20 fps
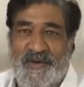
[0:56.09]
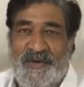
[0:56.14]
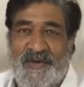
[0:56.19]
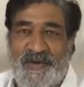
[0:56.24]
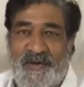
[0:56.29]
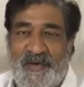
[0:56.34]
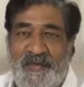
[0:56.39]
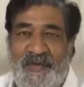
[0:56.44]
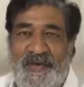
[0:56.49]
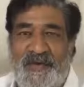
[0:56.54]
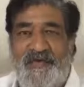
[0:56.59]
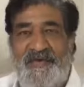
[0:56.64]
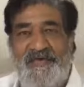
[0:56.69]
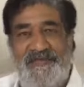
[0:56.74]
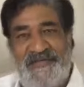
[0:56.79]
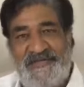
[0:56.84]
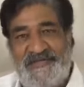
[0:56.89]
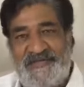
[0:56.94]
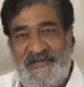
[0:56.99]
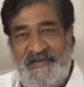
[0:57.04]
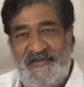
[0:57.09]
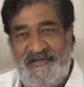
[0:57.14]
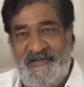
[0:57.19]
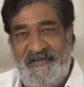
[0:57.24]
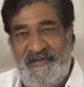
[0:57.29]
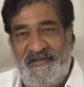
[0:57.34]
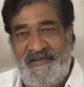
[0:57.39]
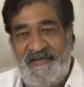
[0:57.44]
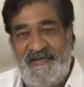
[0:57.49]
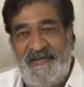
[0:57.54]
ఒక్క రూపాయి కూడా వేస్ట్
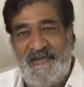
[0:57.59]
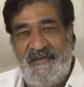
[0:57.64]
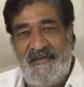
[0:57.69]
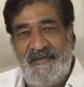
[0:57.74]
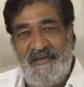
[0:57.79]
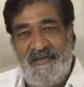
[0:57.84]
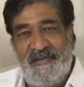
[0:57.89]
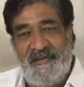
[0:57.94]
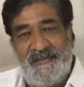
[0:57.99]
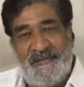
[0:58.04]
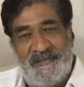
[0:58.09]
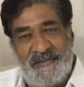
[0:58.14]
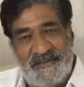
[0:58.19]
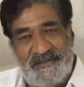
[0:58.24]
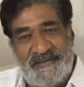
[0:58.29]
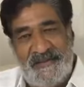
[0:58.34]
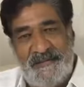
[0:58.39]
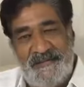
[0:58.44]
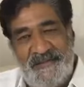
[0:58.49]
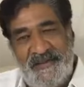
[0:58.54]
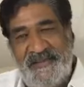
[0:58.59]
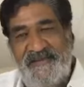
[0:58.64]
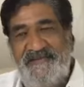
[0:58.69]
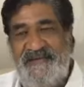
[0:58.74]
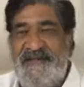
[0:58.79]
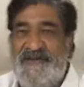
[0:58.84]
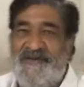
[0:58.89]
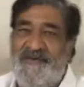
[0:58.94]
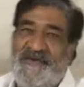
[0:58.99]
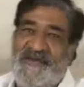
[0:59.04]
కాకుండా ప్రతి
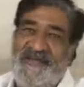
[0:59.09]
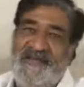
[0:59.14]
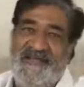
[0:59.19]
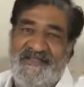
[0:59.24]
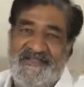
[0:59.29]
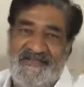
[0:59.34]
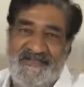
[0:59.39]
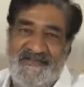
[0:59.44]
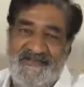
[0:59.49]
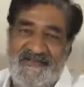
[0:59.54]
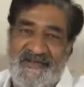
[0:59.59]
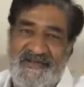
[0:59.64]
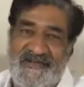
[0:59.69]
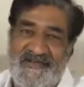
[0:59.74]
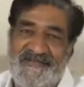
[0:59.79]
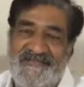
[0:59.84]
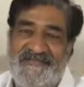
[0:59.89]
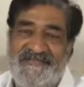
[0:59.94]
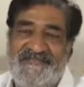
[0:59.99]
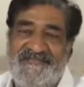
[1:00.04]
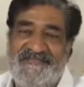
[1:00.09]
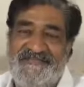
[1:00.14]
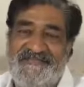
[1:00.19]
పేదవాడి నోటికి అందిస్తున్నారు